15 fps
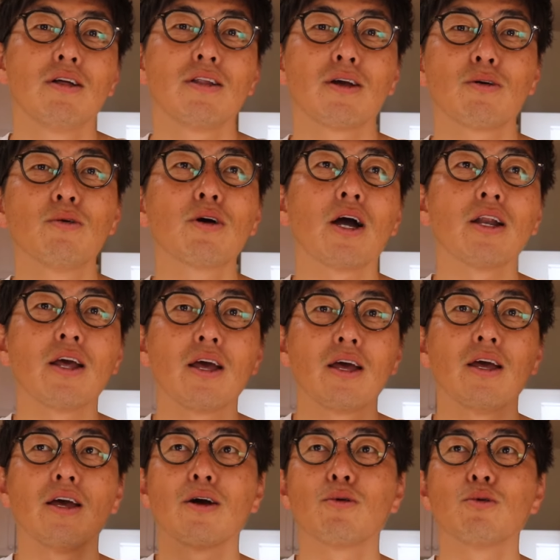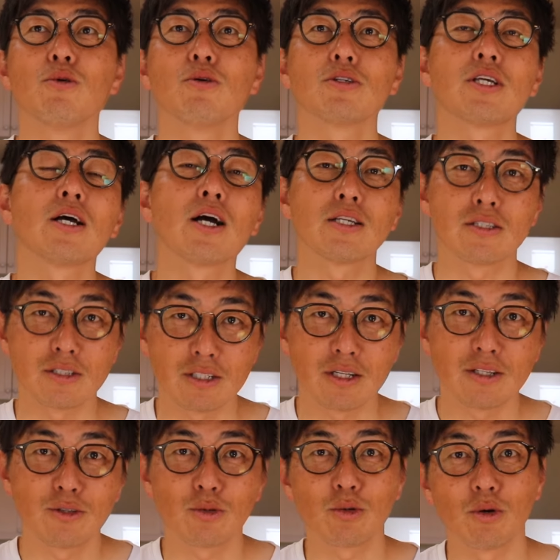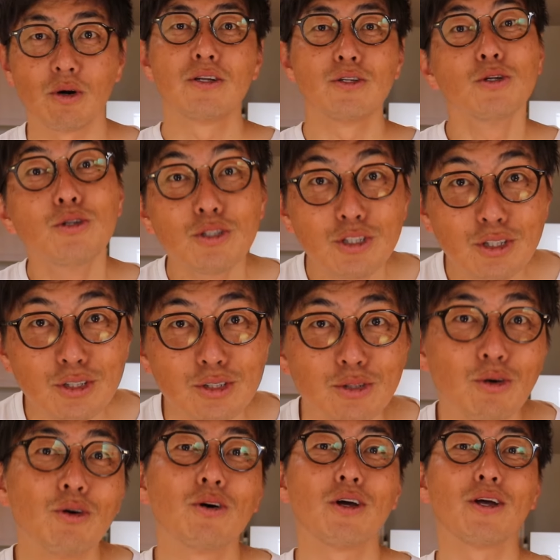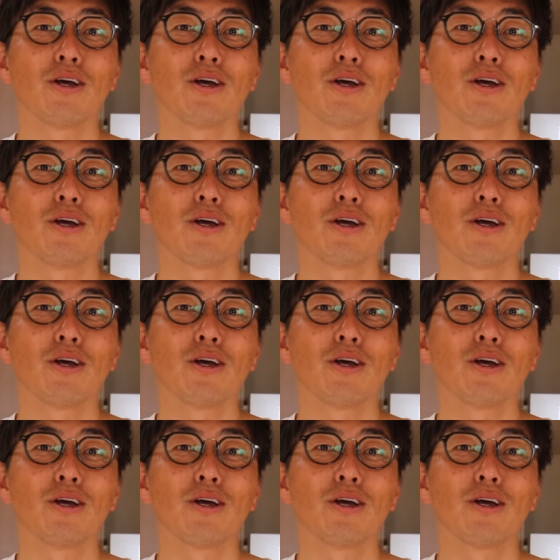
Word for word: で今回ね、この3月にちょっとニューシューズを